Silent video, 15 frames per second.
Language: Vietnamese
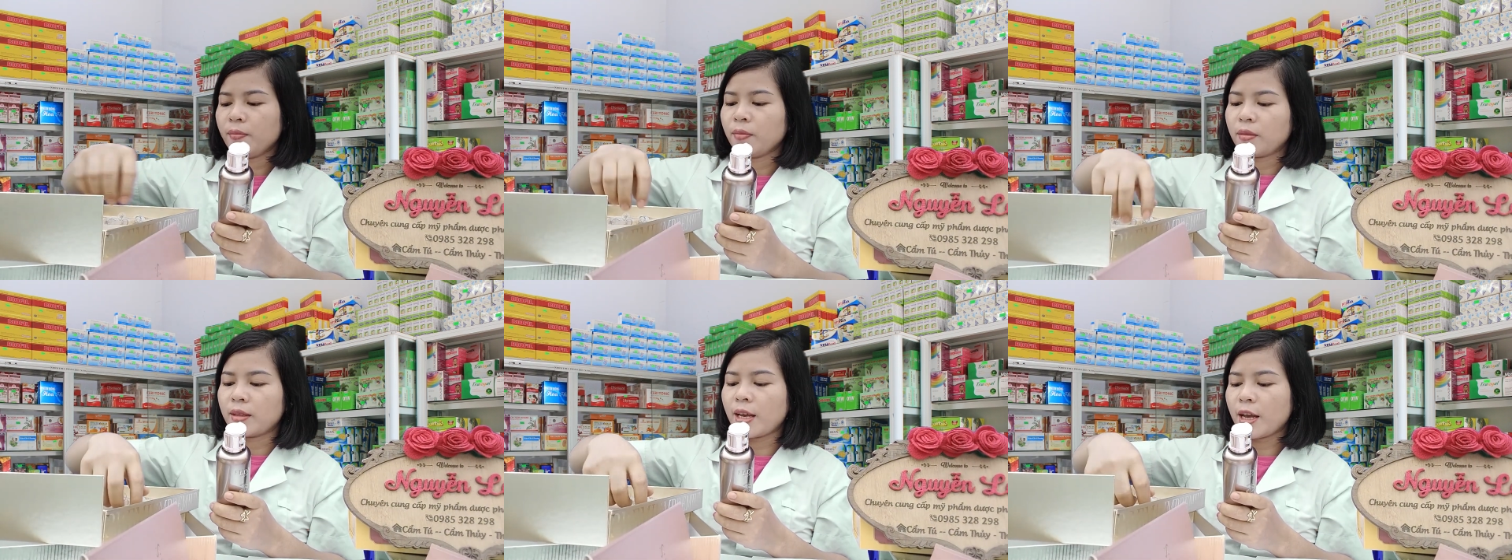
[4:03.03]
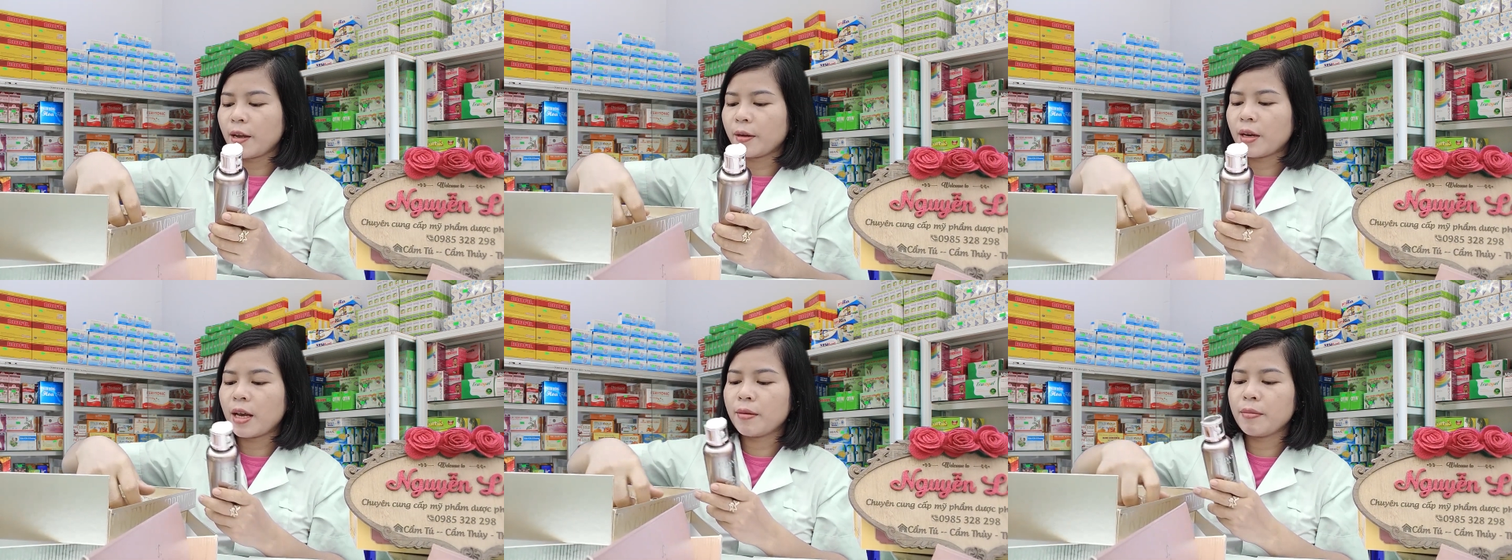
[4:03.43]
Đây,
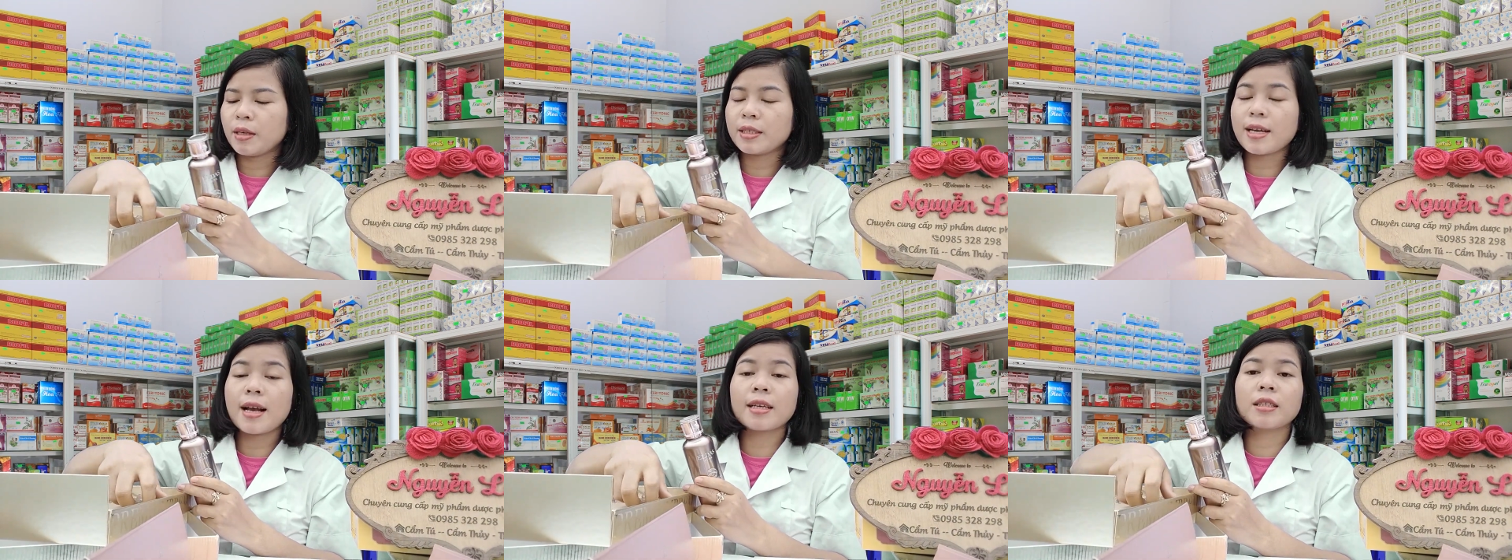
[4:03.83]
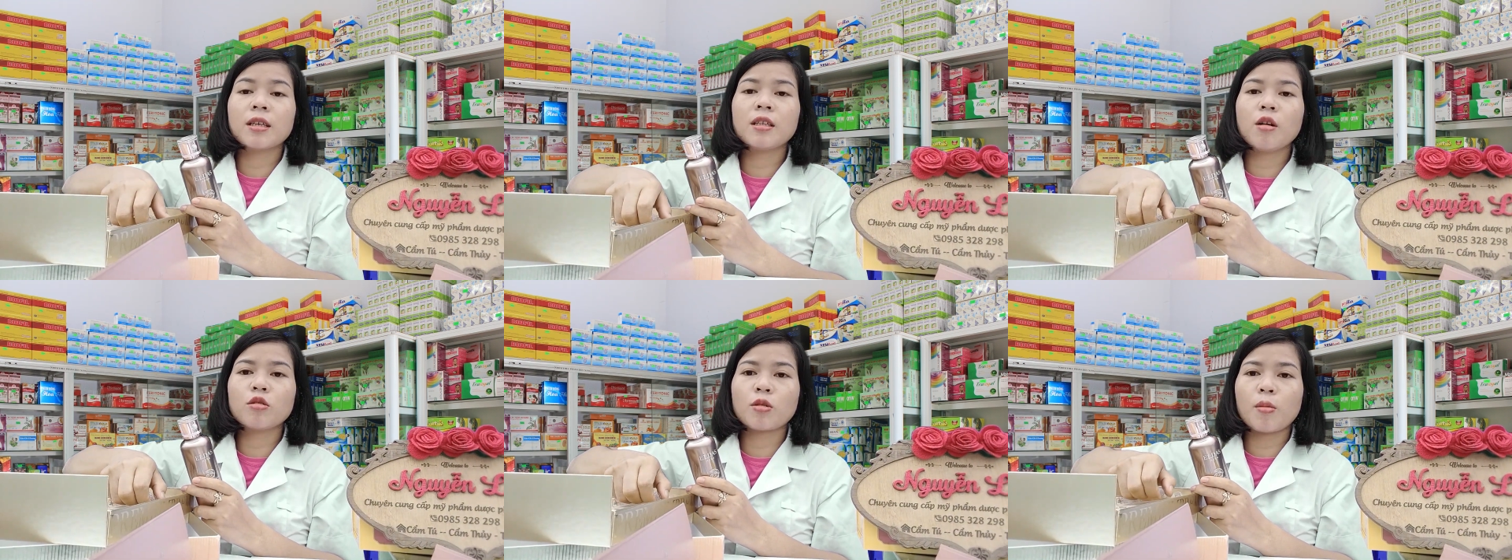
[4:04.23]
đây mình đã giới thiệu
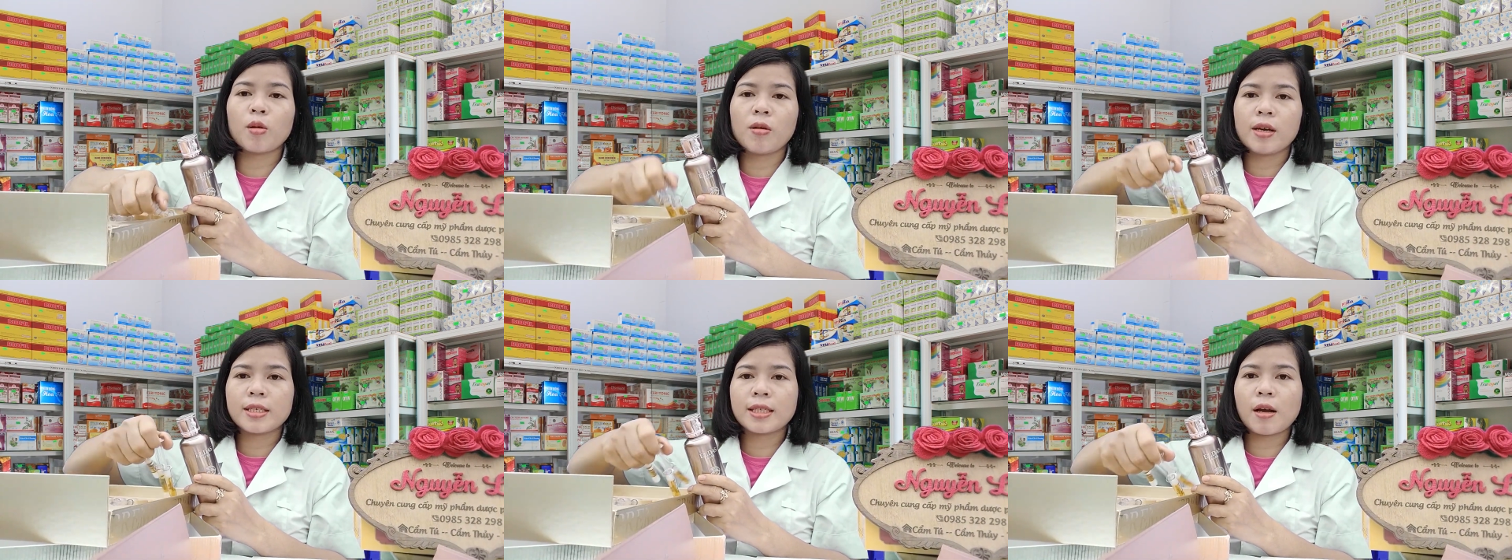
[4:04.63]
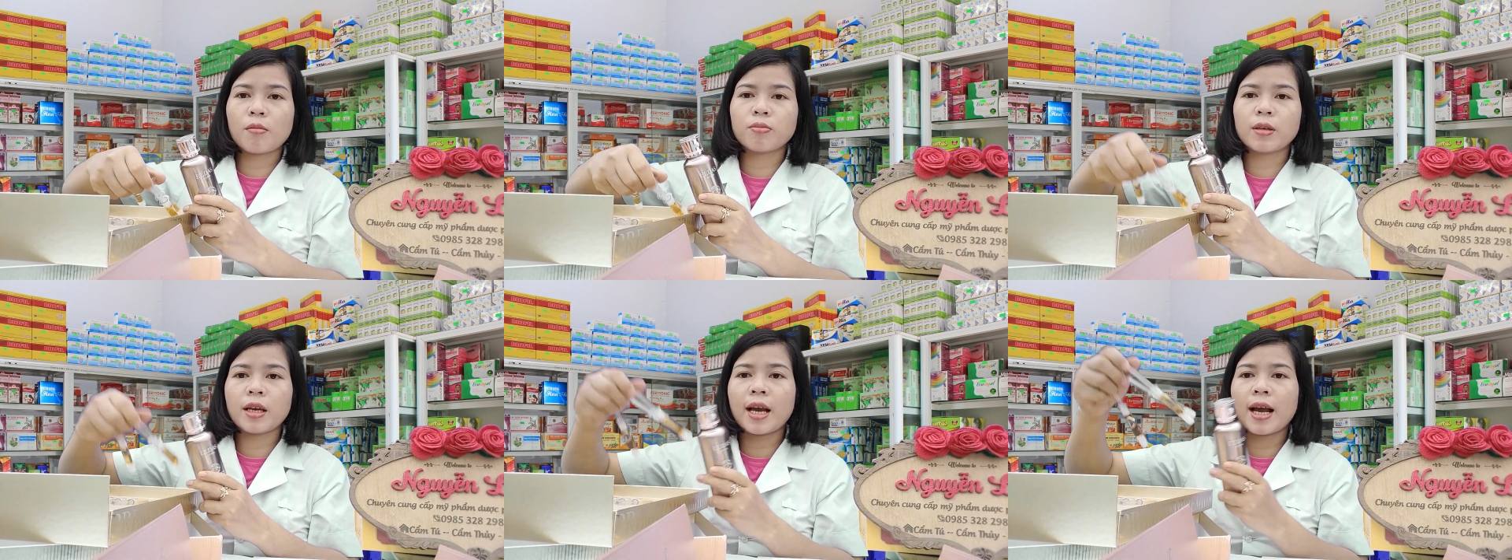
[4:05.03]
cho mọi người xong
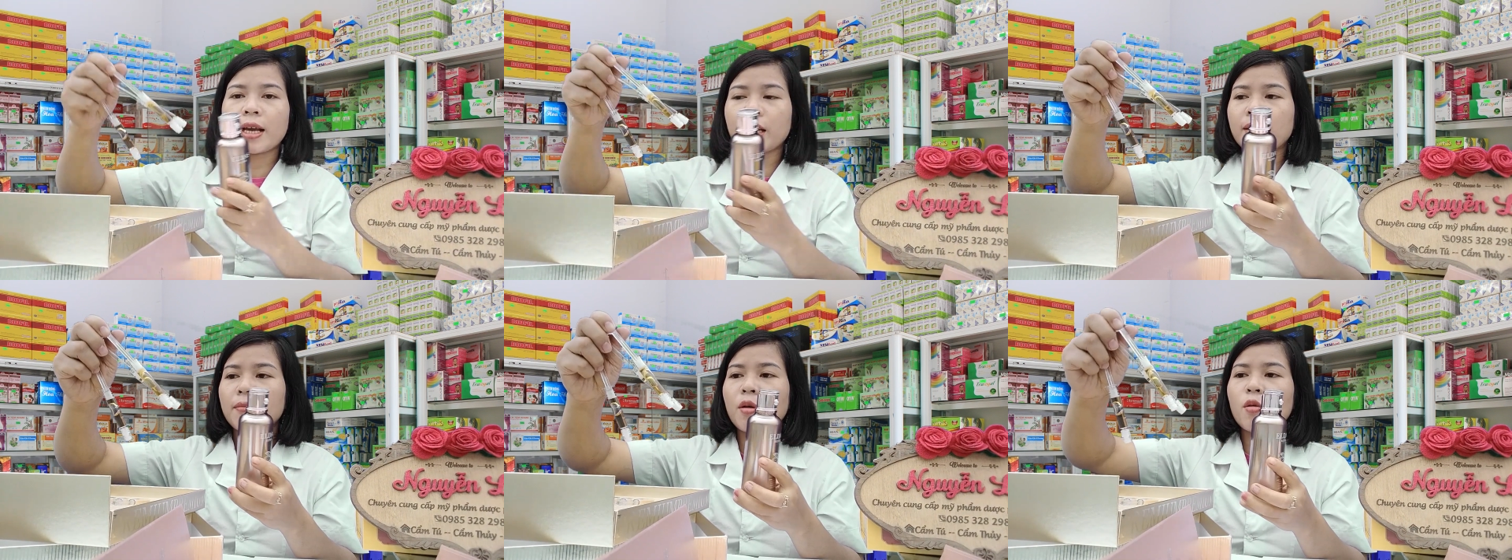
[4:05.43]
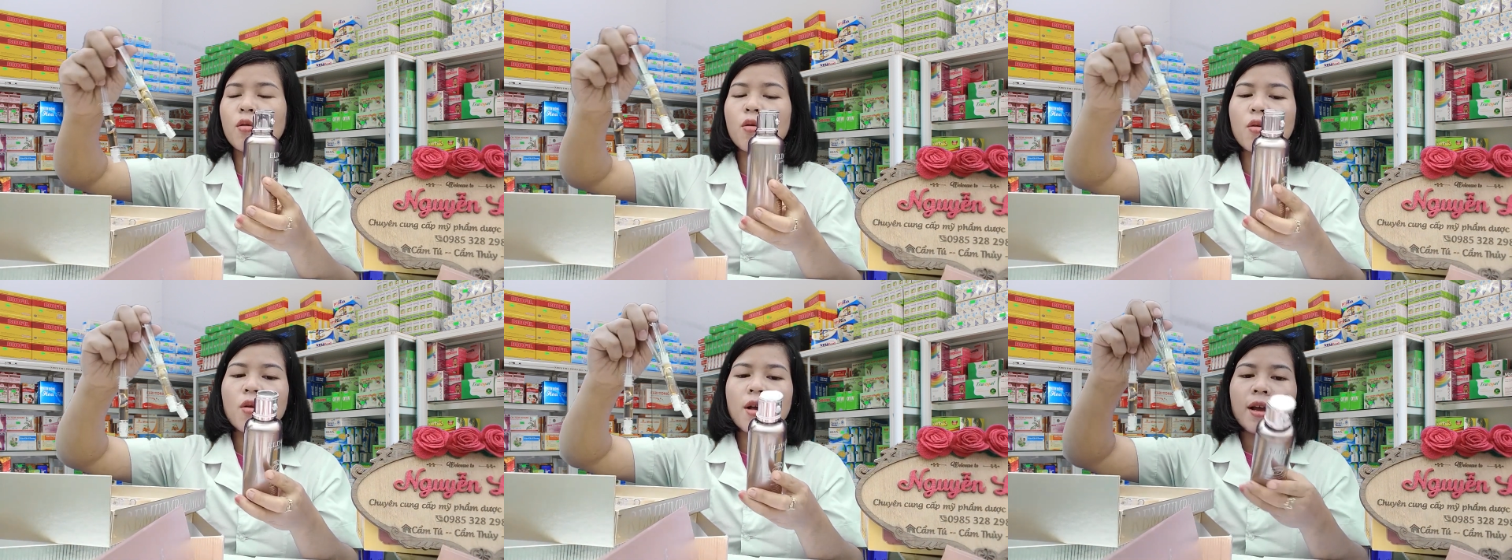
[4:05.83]
cái hai cái mẫu
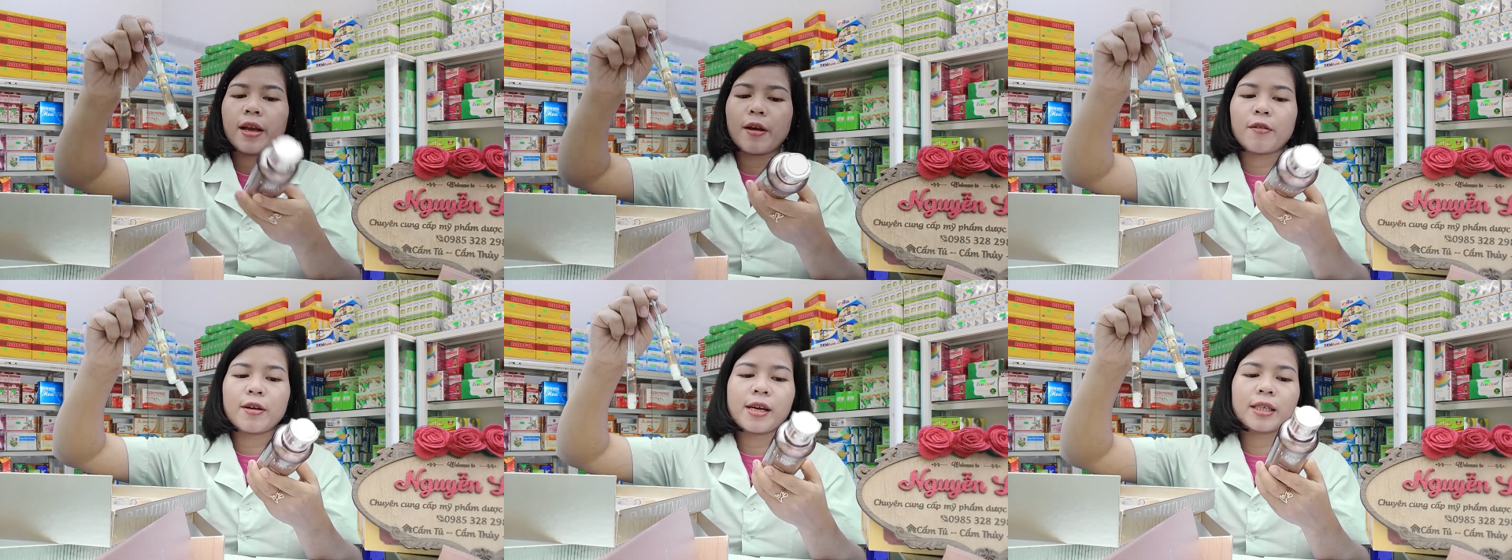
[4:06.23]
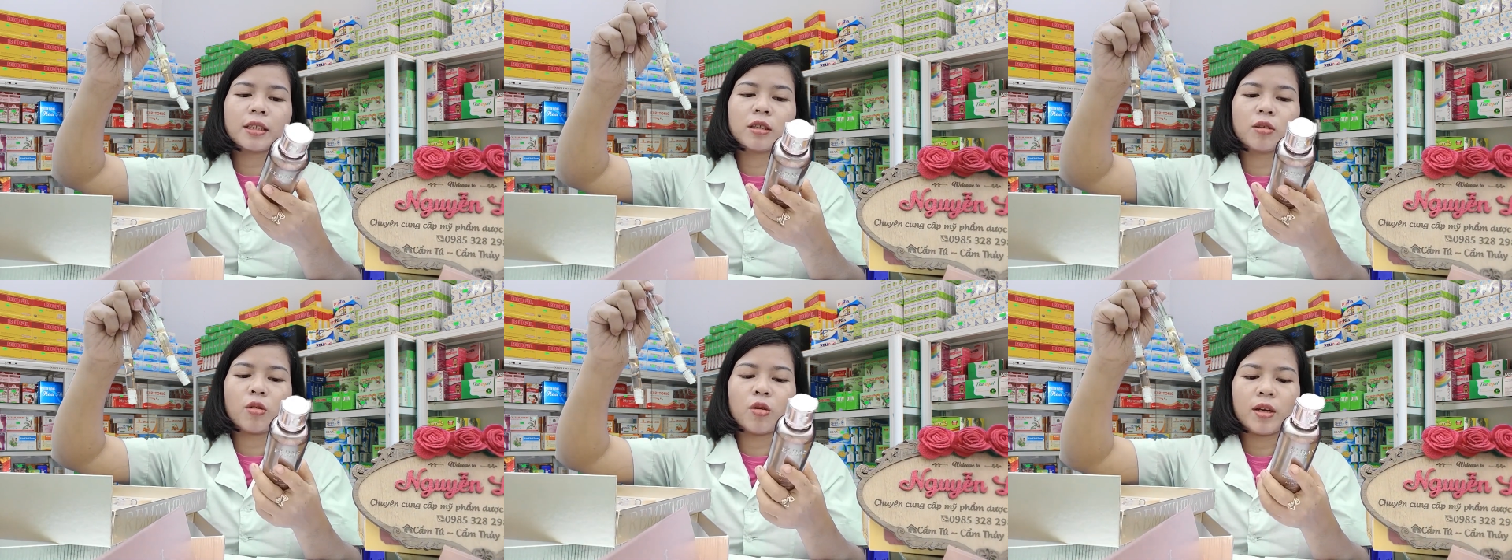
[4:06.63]
Eldas
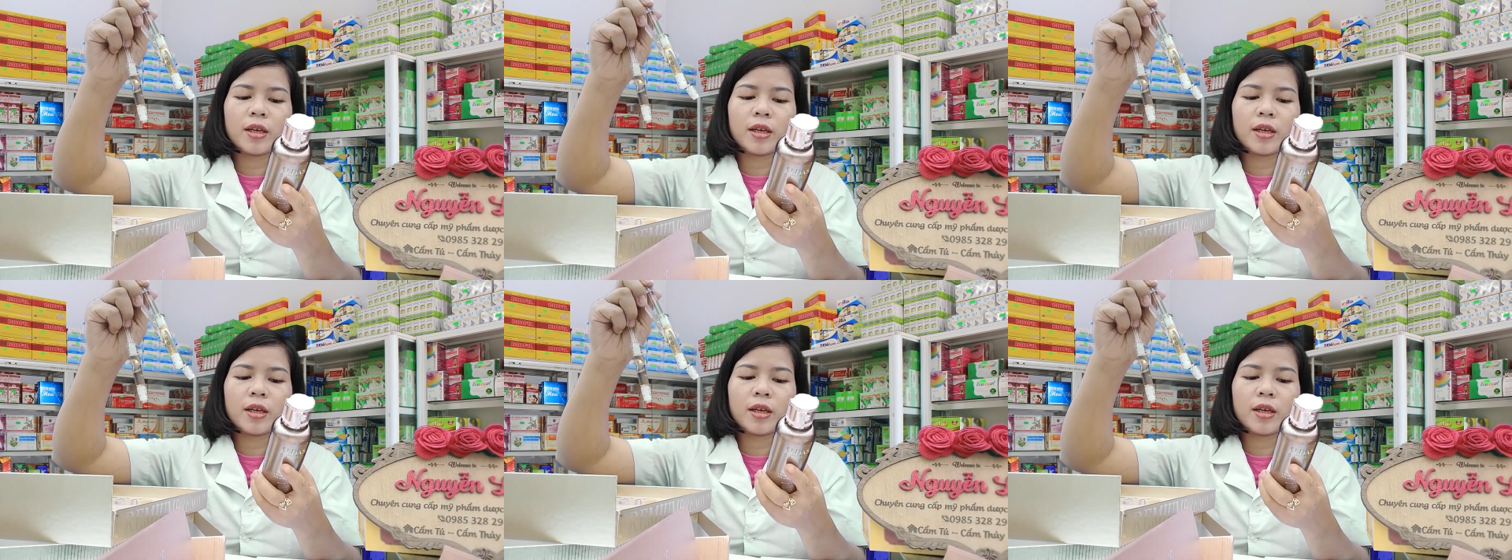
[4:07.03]
rồi.